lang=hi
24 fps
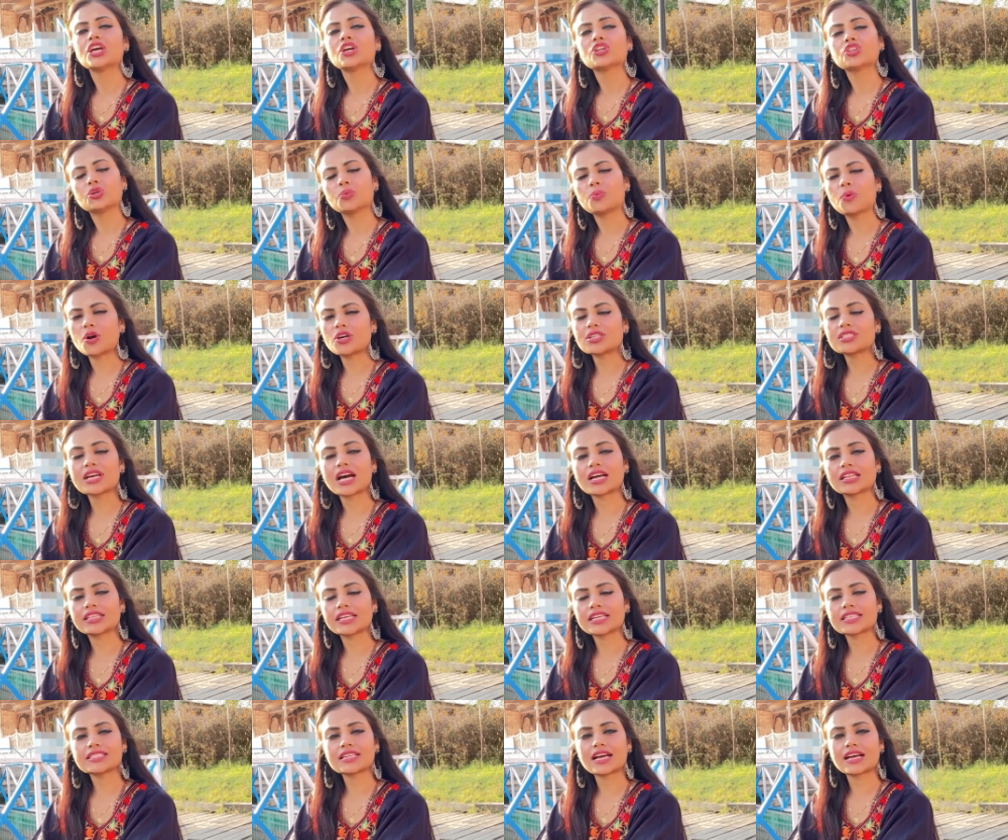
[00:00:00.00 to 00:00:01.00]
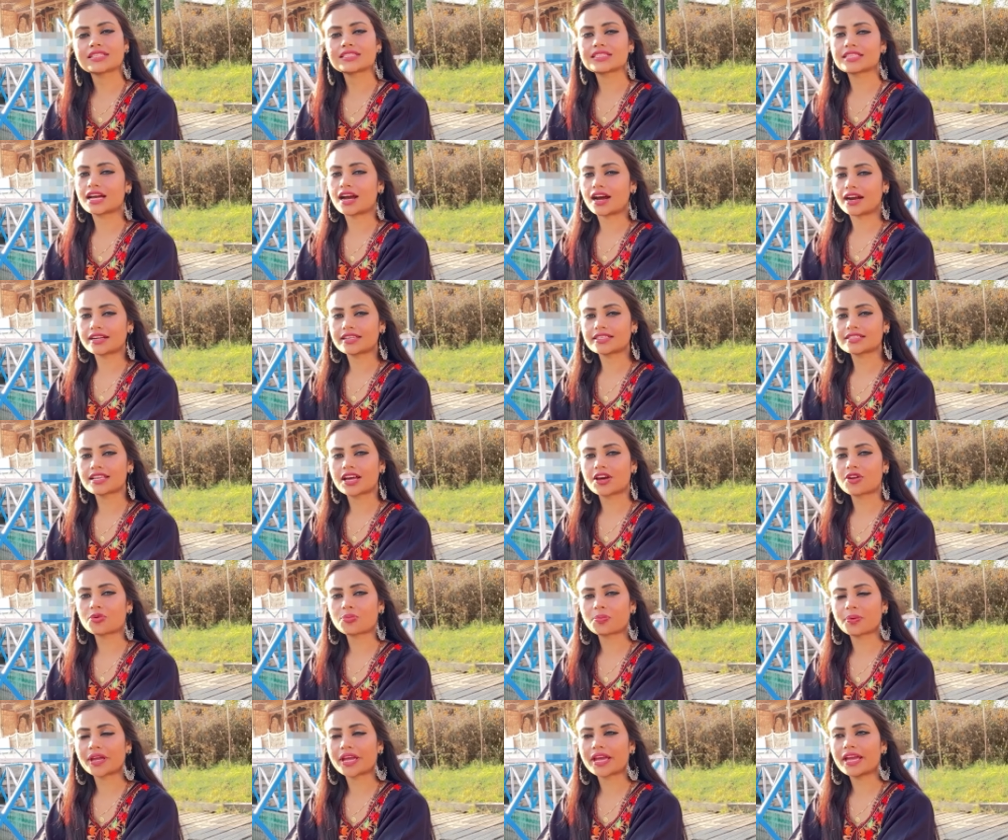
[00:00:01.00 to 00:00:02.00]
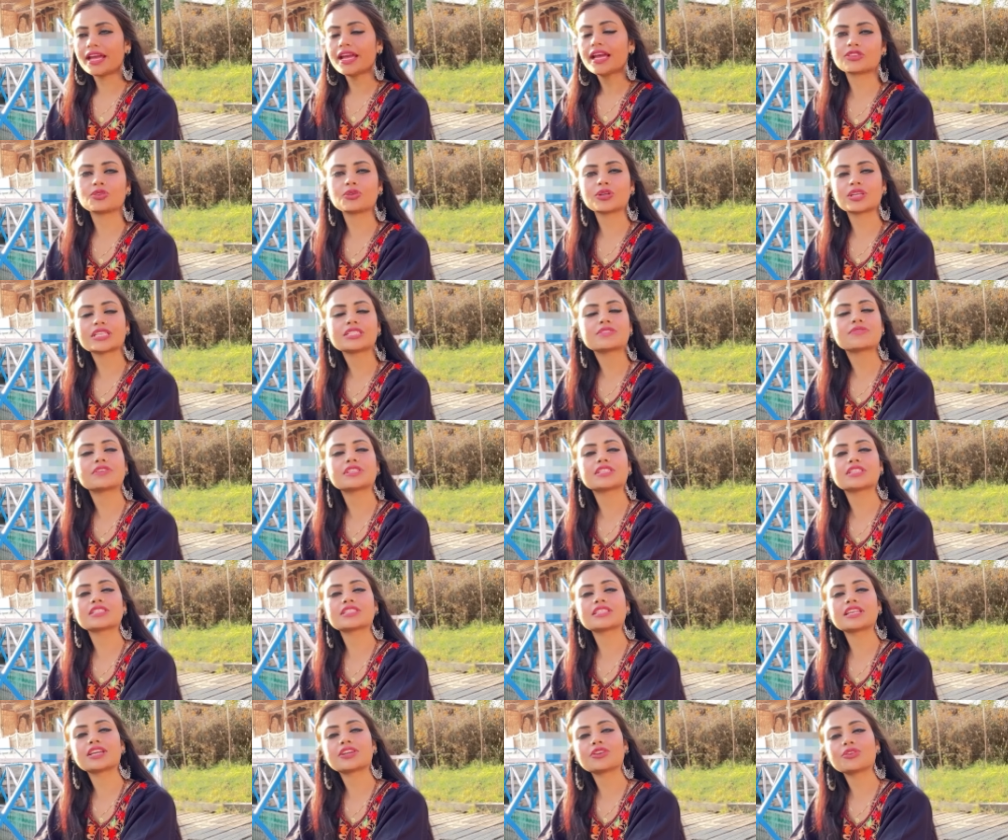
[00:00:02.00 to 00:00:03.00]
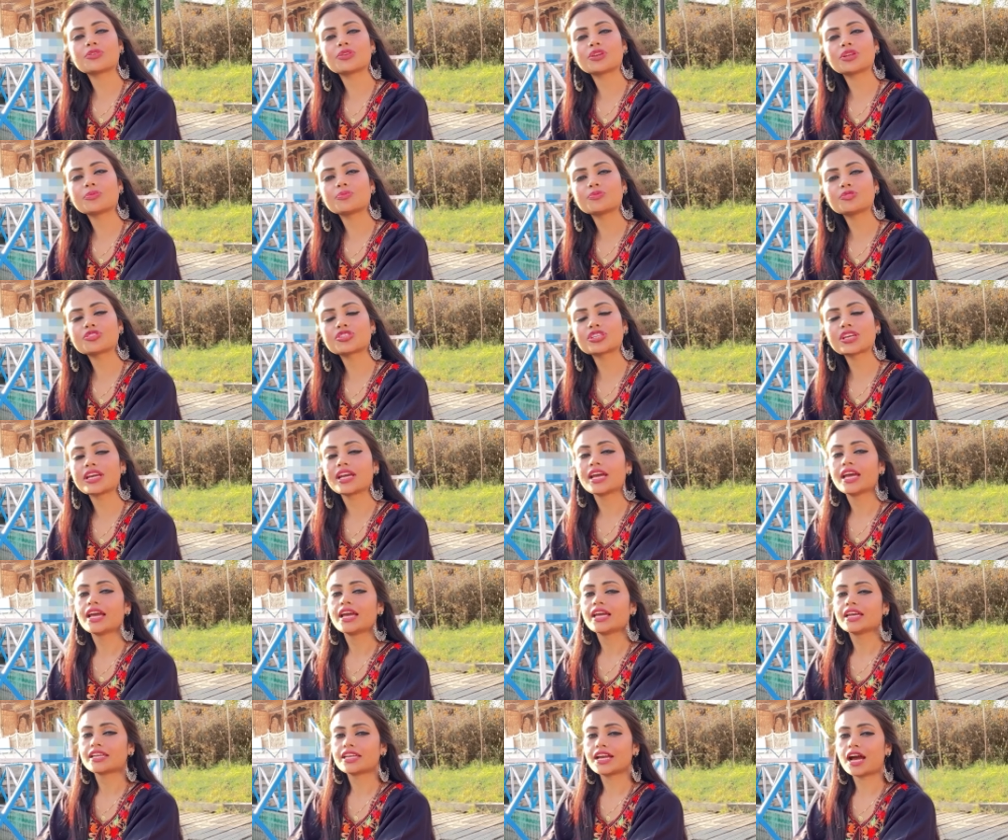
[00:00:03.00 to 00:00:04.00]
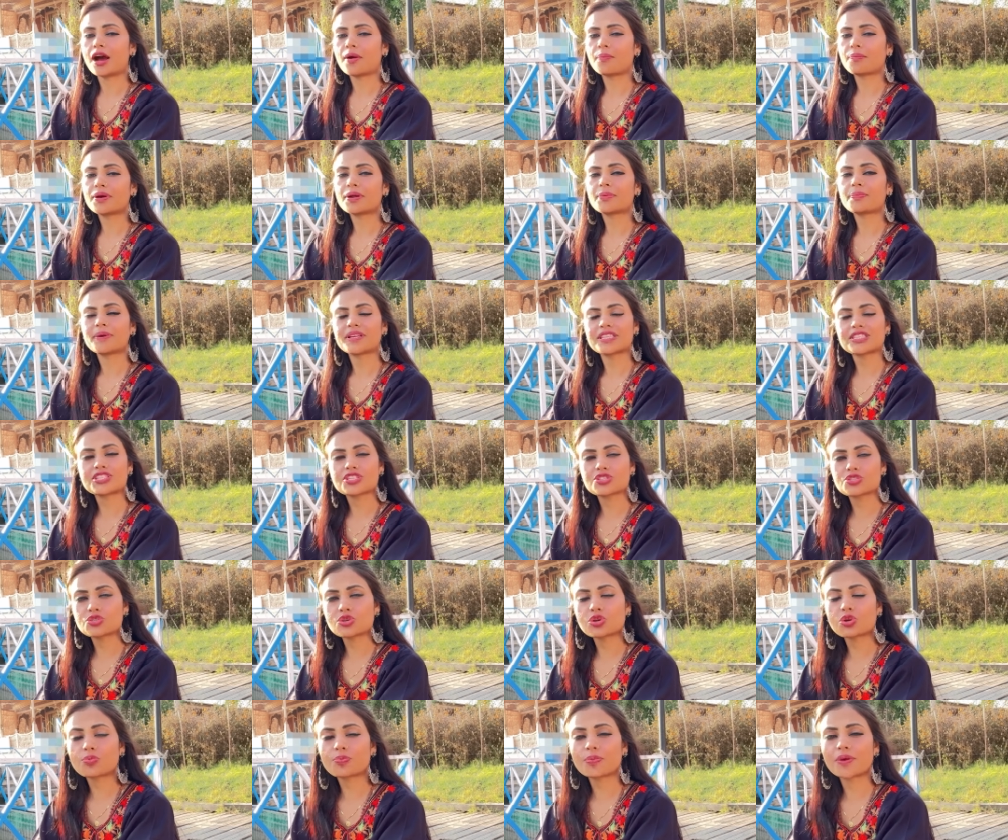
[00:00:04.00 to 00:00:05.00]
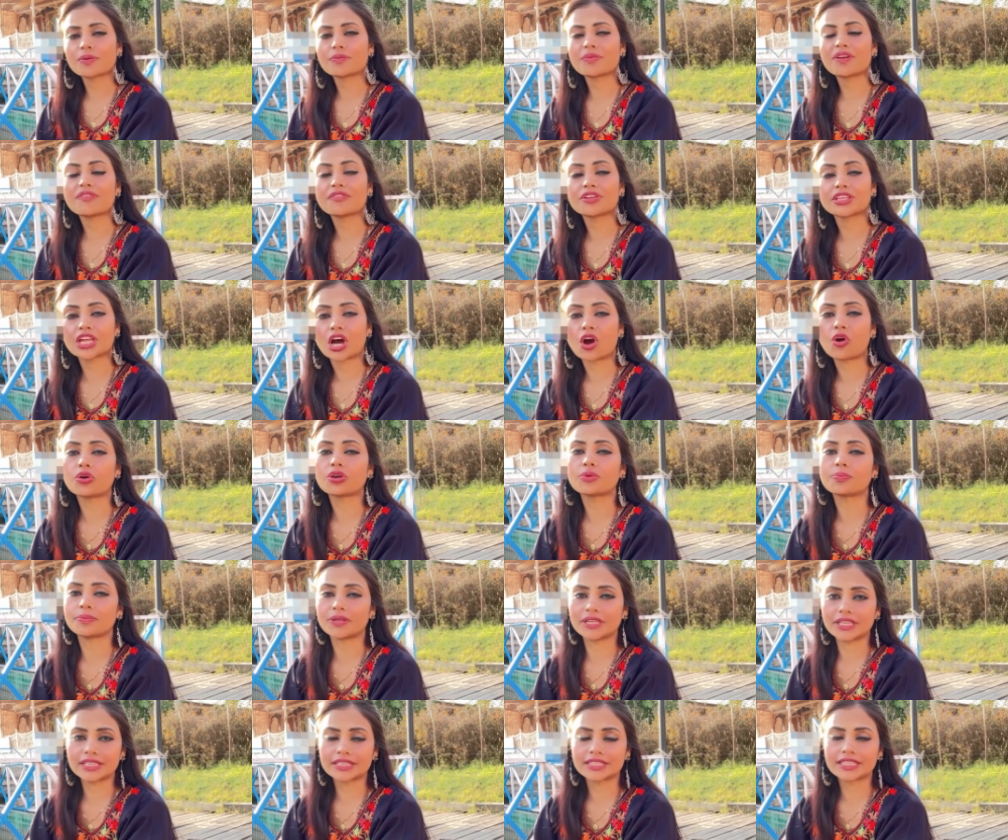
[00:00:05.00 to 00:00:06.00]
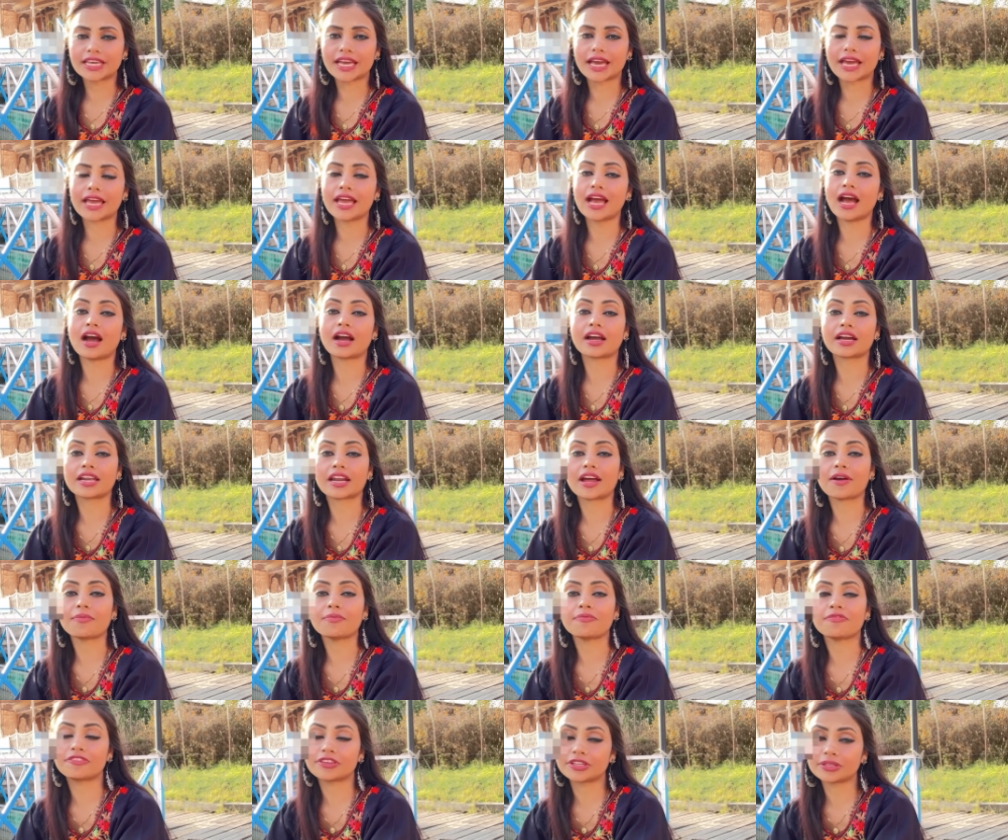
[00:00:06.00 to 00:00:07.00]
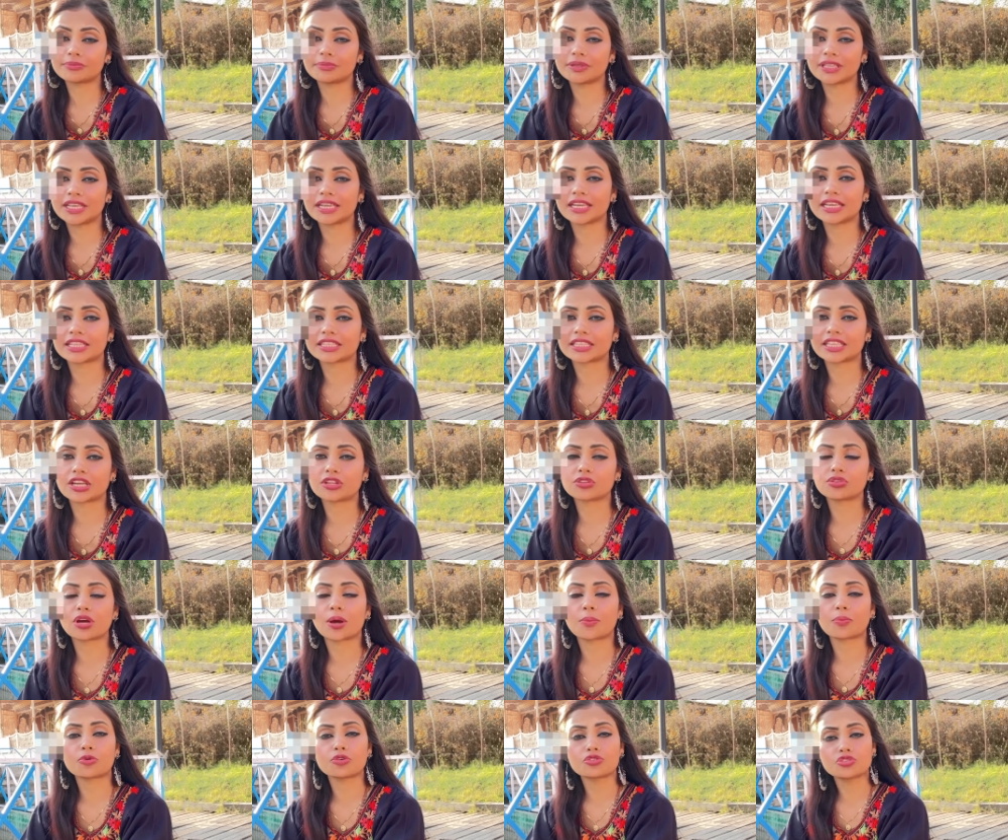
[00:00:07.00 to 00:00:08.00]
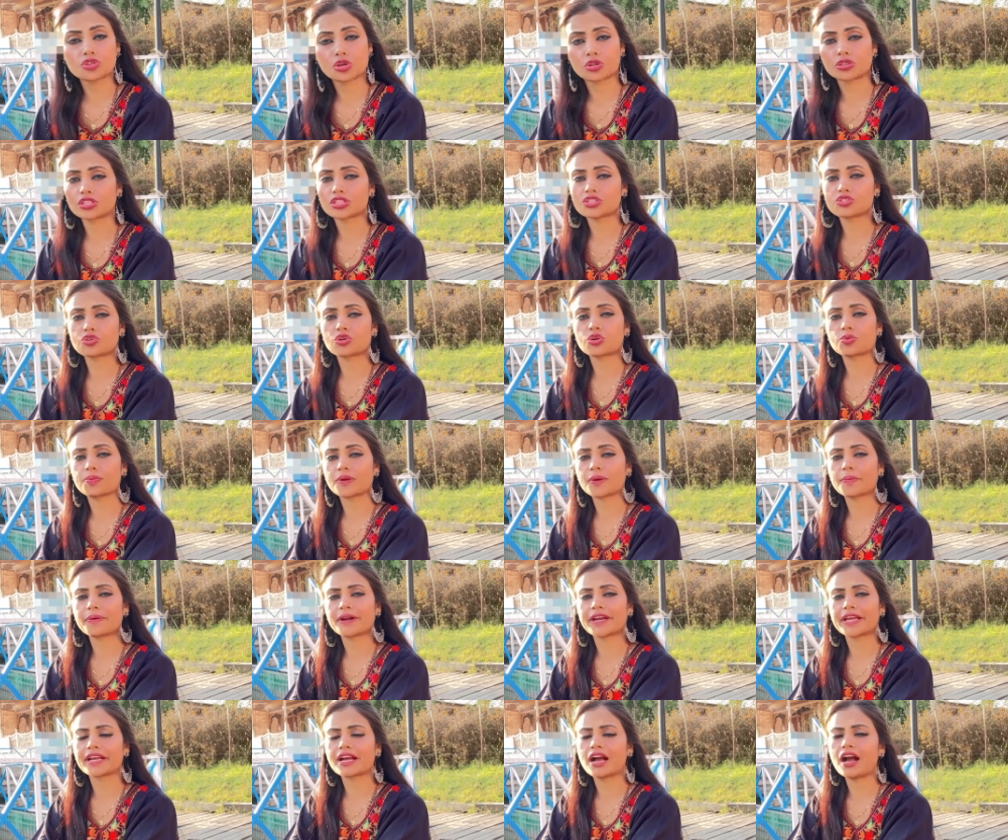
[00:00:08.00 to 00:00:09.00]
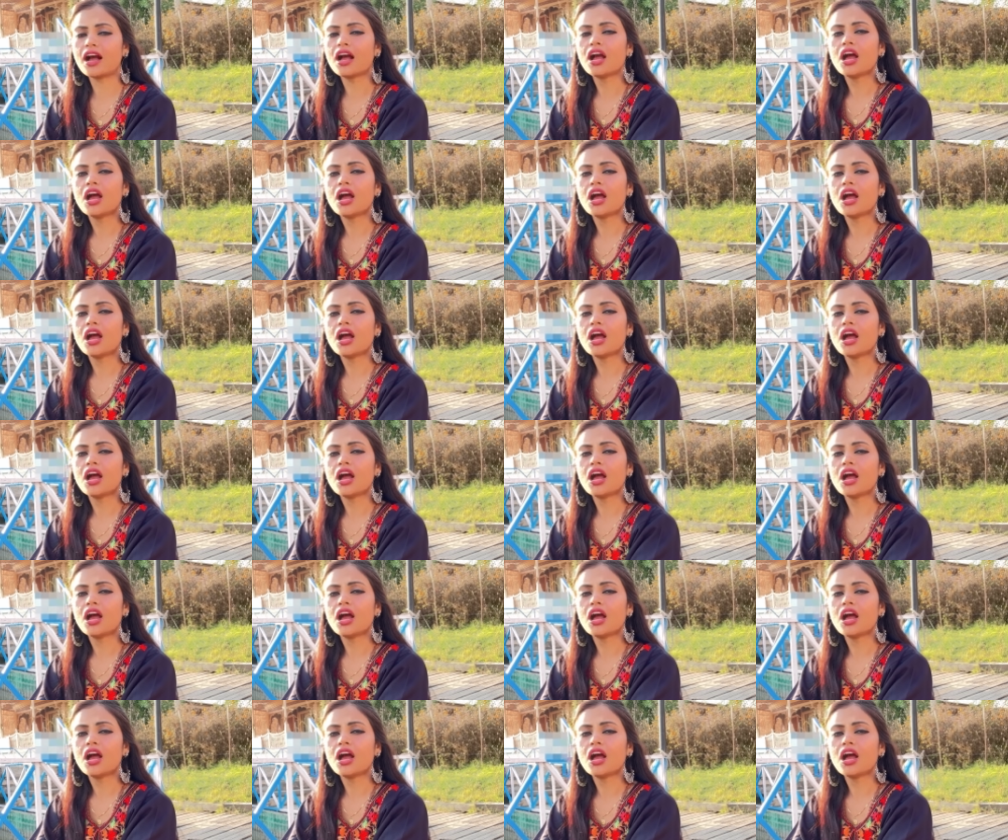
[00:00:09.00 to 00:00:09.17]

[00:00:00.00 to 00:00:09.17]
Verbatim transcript: तो बहुत ज़्यादा है सात से आठ हज़ार रुपये हैं तो इस वजह से इन्होंने मुझे यहाँ पर पच्चीस सौ रुपये में विदाउट मील दिया है अगर आप विद मील लेते हैं तो आपको चौंतीस सौ रुपये पड़ेगा